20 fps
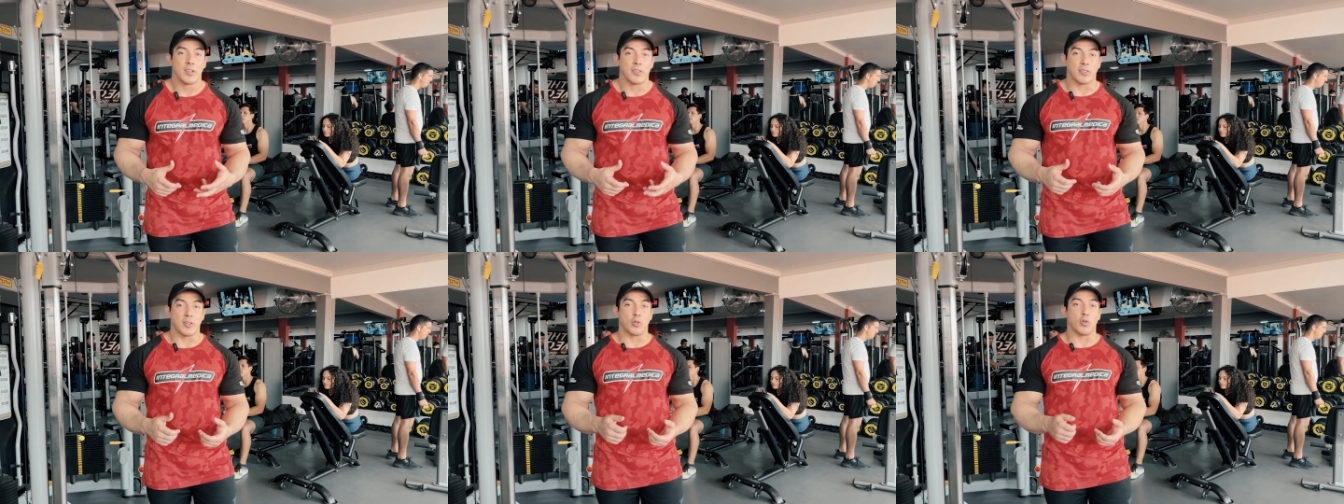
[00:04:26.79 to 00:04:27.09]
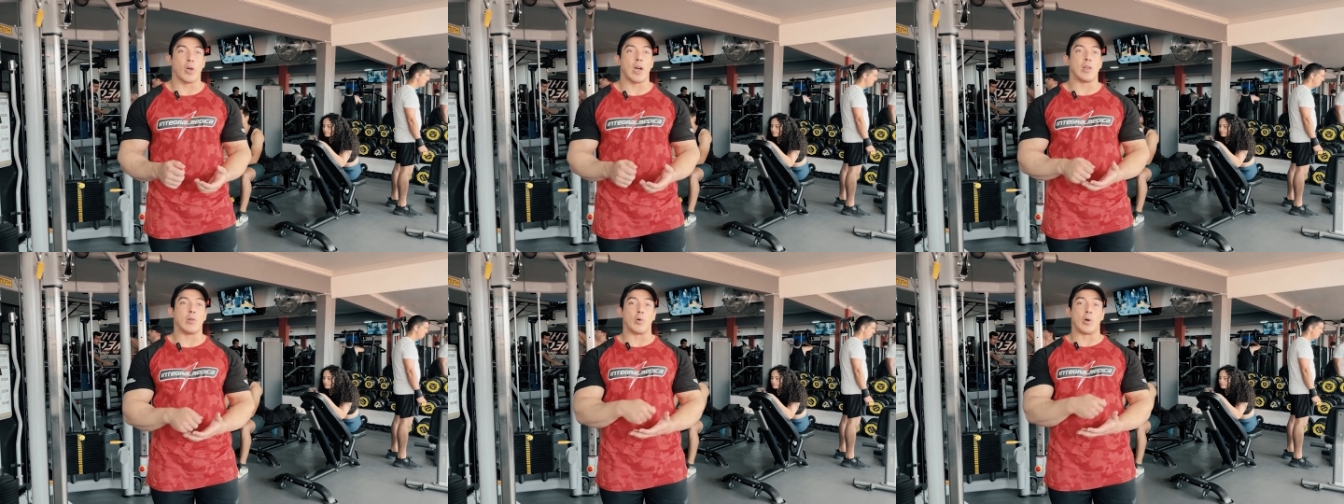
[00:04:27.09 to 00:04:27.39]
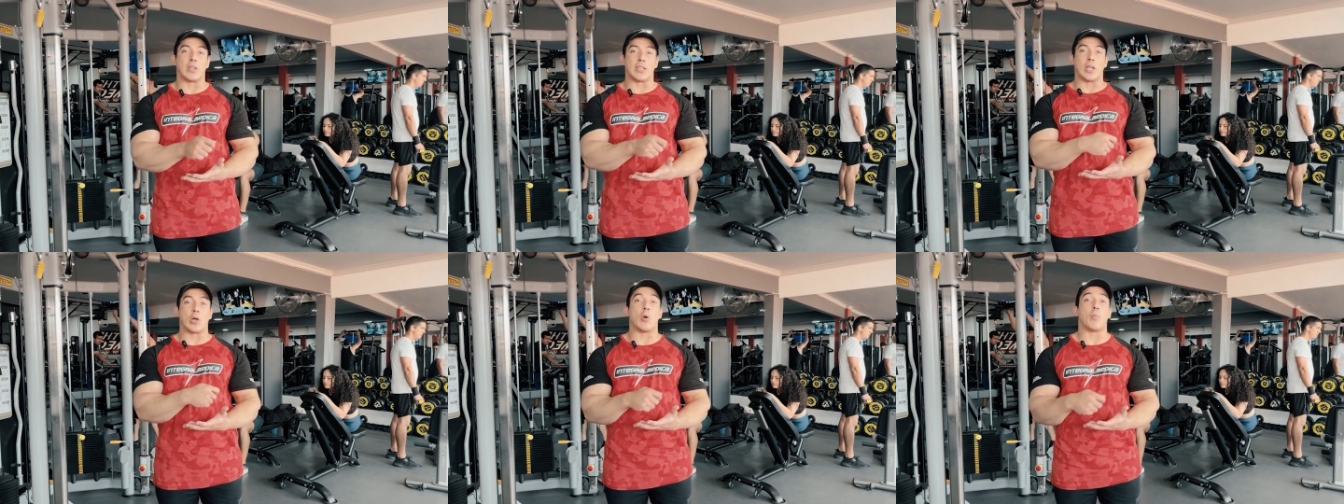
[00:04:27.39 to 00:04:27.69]
sino es
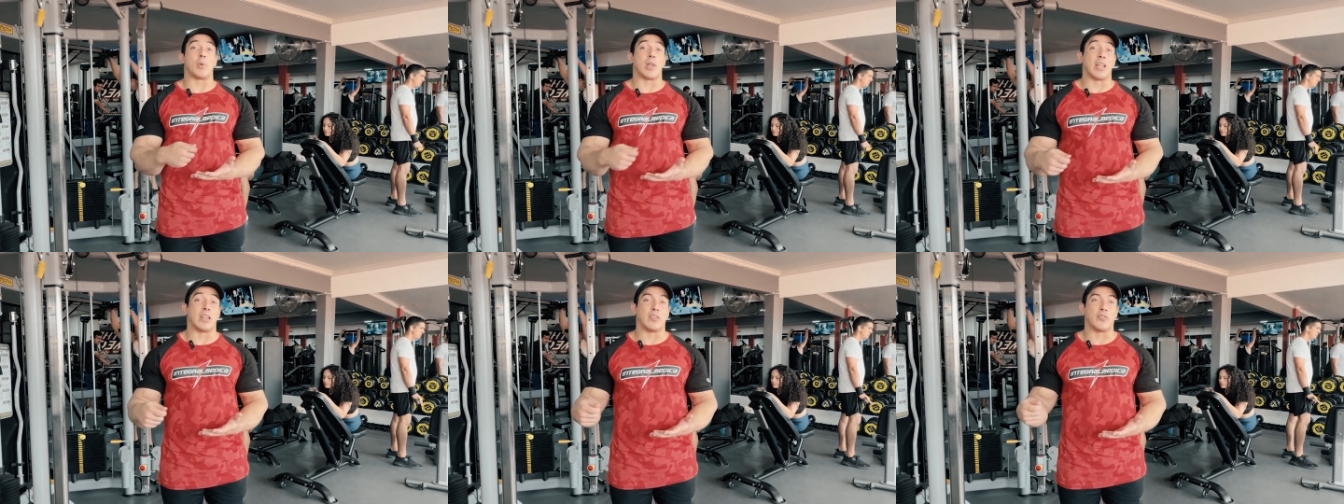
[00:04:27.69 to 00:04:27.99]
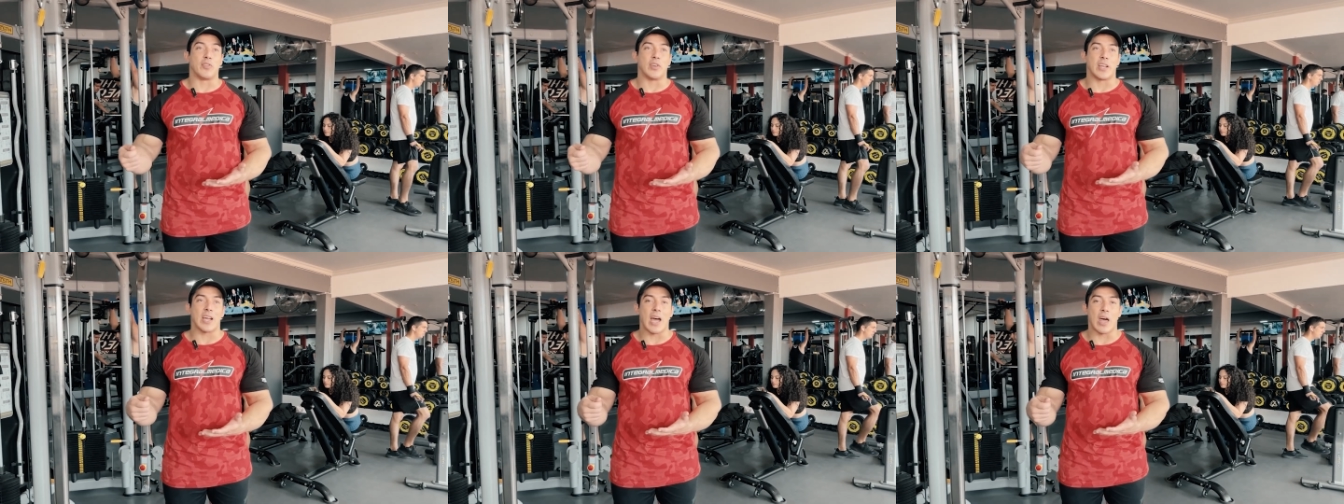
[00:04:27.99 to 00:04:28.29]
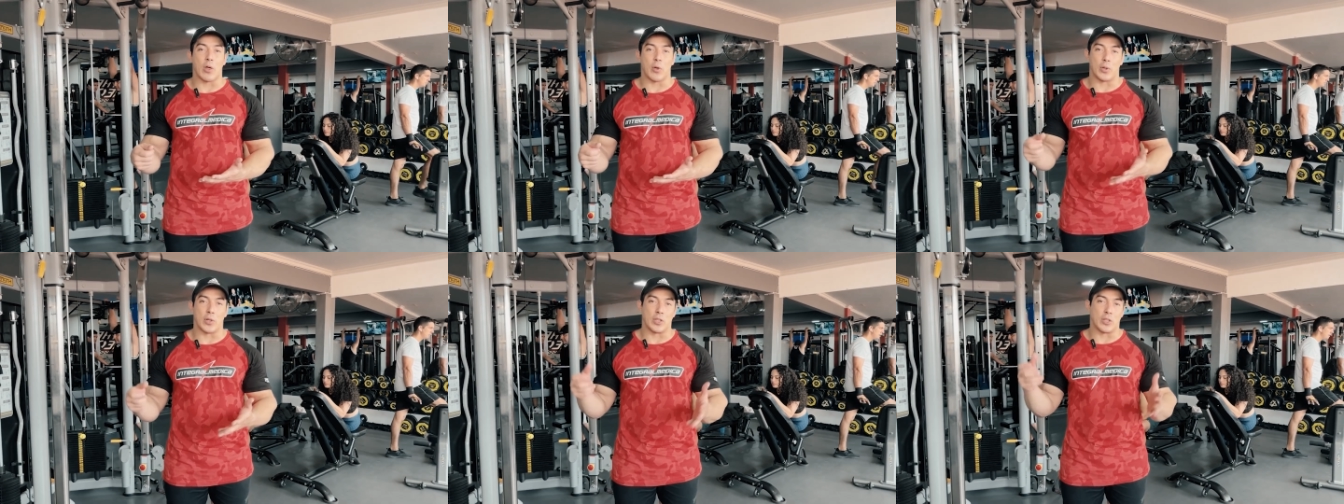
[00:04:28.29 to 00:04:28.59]
algo que tengo
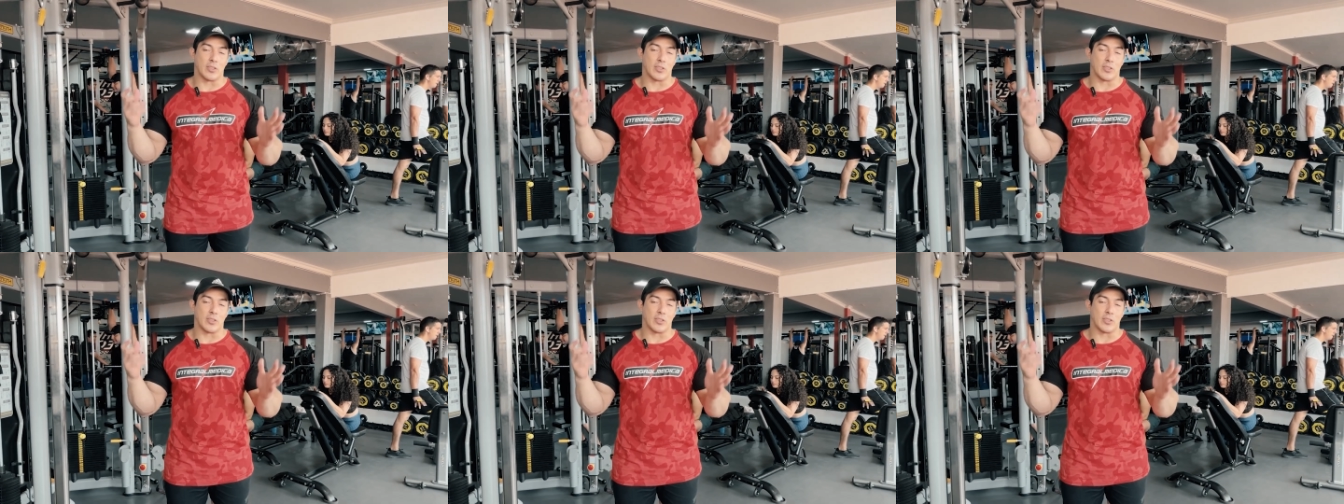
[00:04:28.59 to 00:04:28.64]
planificado.